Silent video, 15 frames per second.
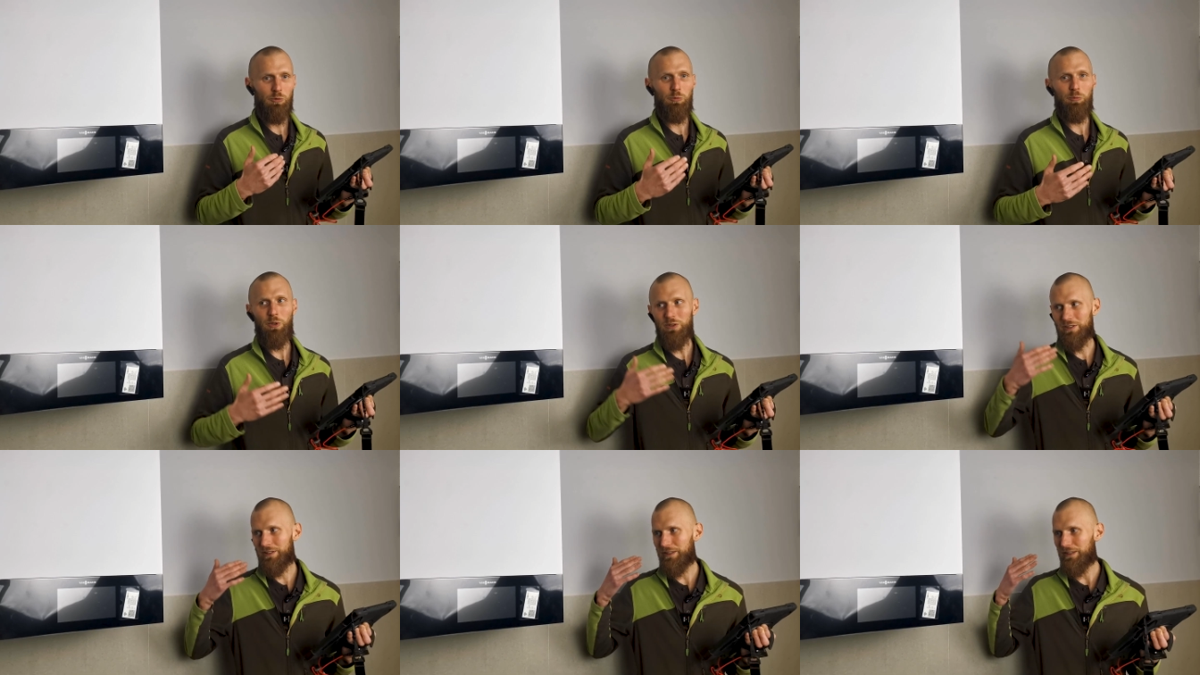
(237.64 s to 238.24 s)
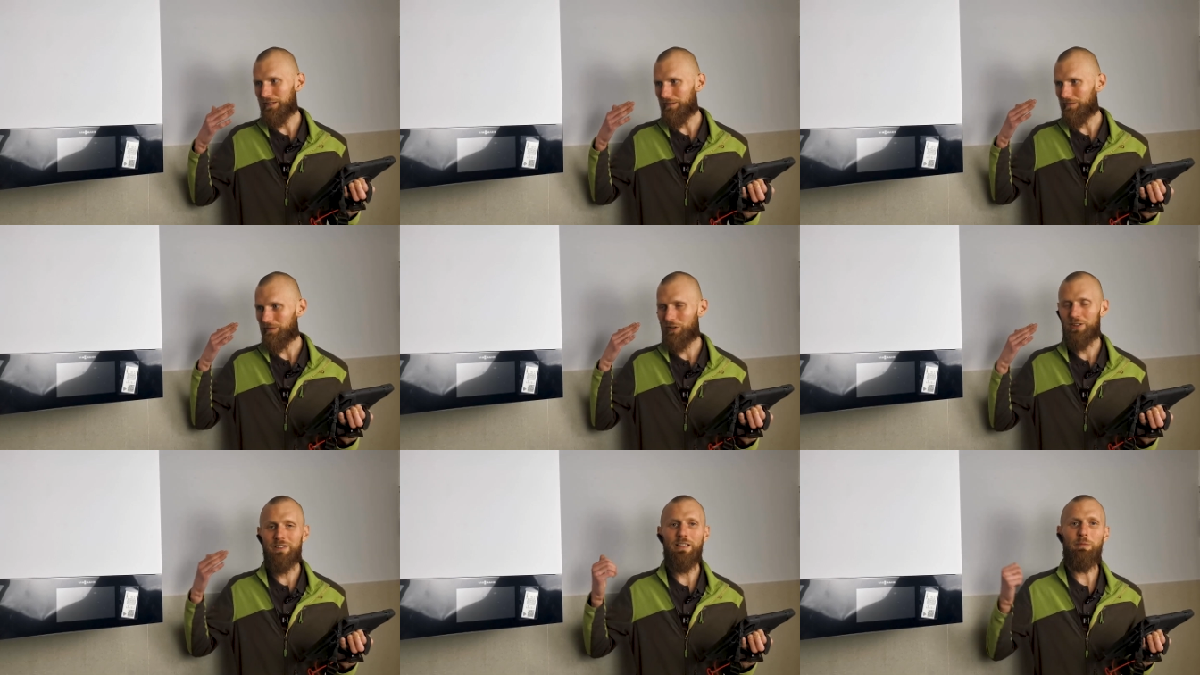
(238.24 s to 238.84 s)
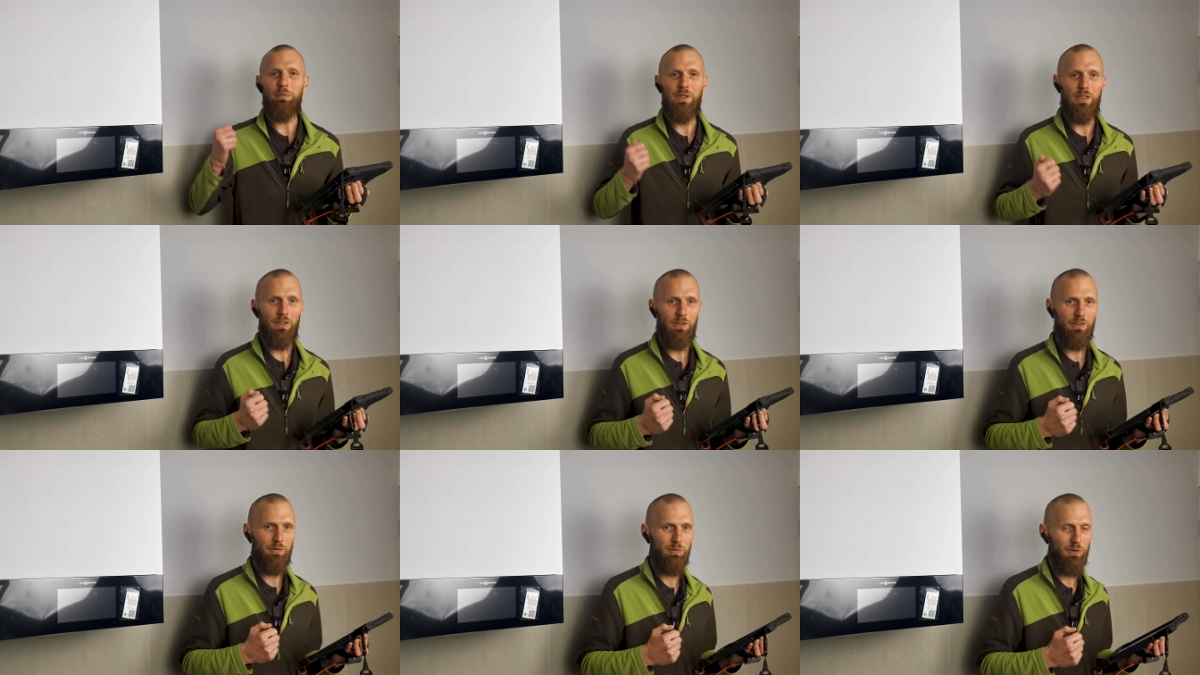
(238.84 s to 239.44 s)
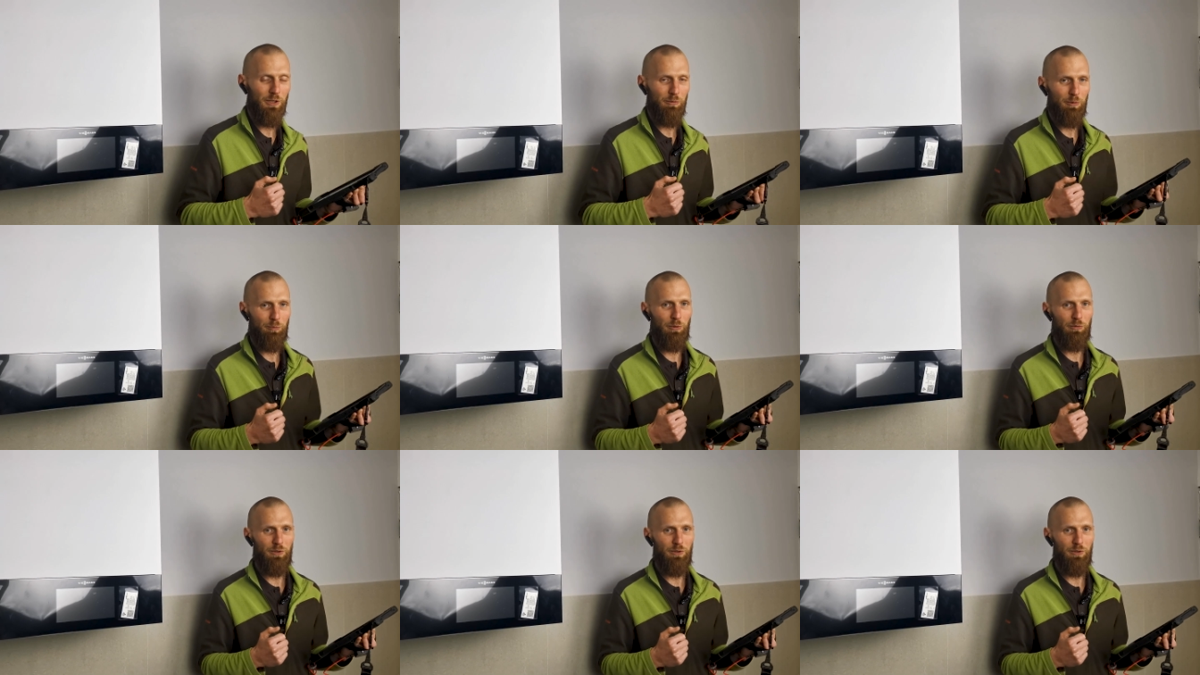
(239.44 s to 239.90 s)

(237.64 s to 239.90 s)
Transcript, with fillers: tu mocy dostępnej, o tym chciałbym